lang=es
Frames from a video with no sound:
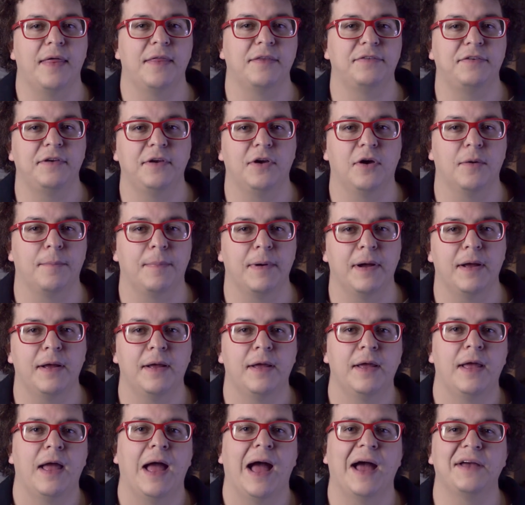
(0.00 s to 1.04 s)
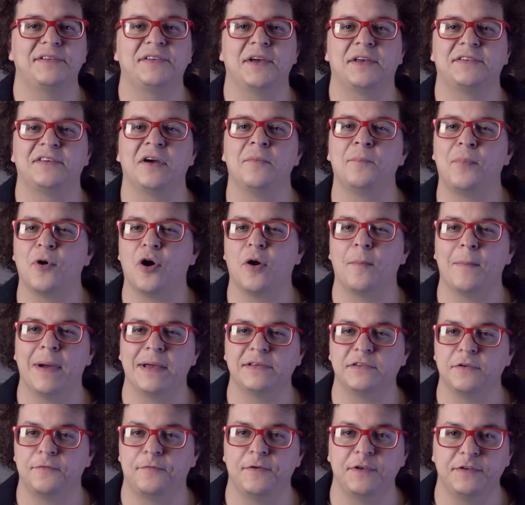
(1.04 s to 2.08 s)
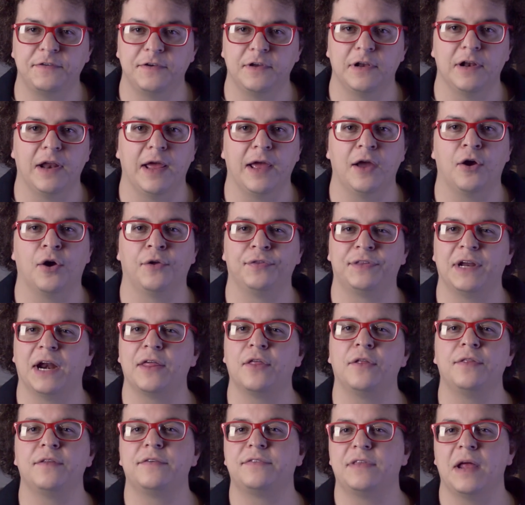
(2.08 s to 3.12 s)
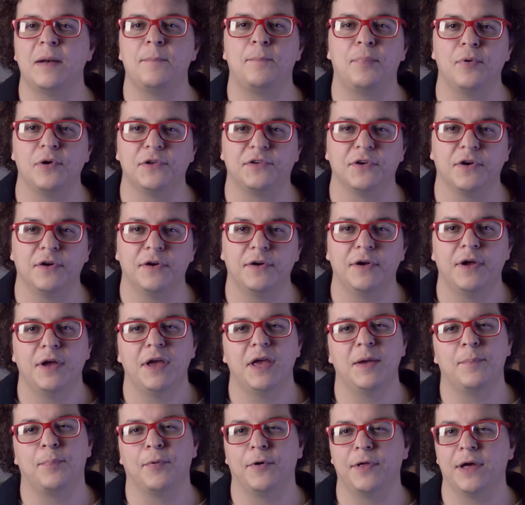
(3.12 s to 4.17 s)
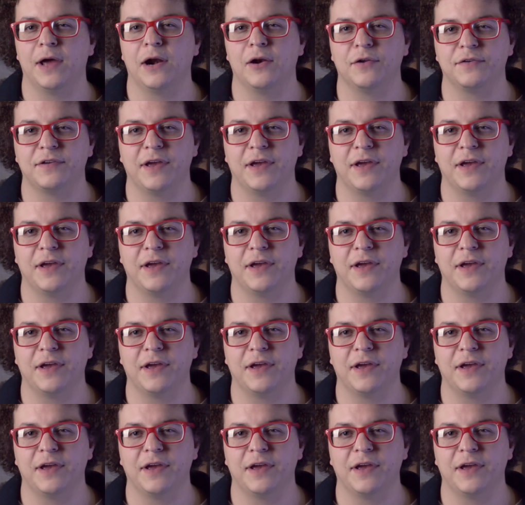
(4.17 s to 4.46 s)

de síncopa hace que sea un poco más difícil encontrar dónde está el pulso y poderlo